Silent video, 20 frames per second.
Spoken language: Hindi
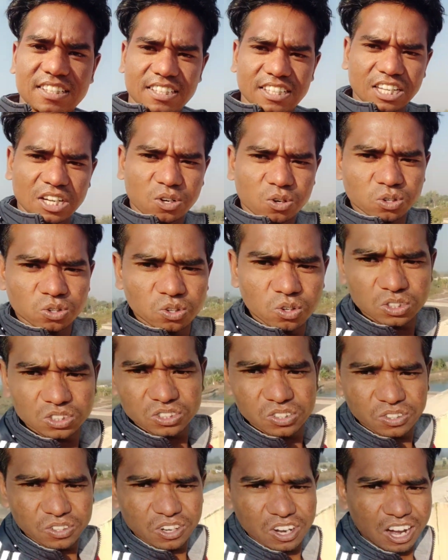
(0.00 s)
देखो
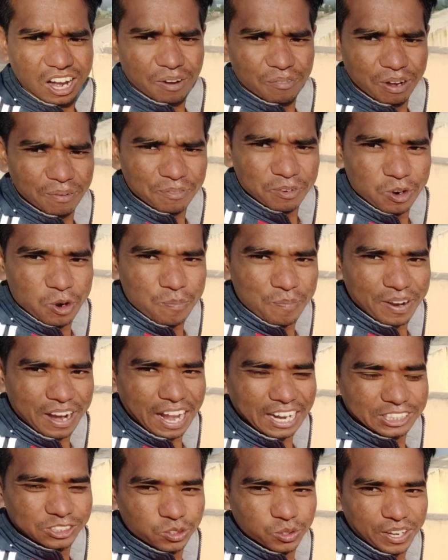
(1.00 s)
दोस्तों अब हम ऊपर
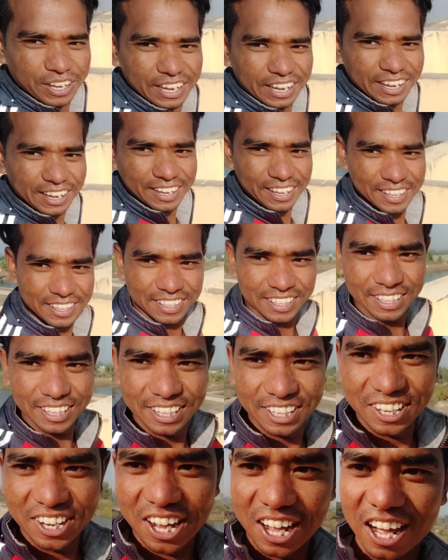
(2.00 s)
आ चुके हैं
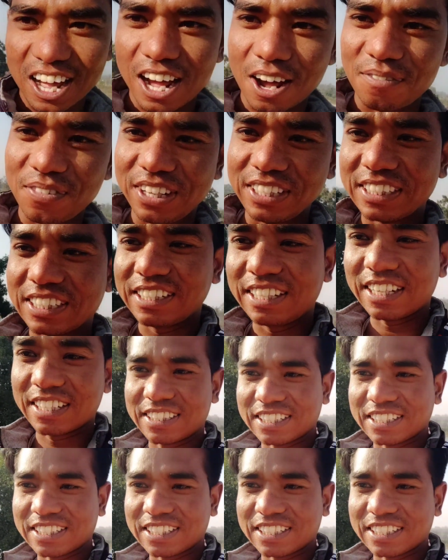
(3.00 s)
आप नीचे देख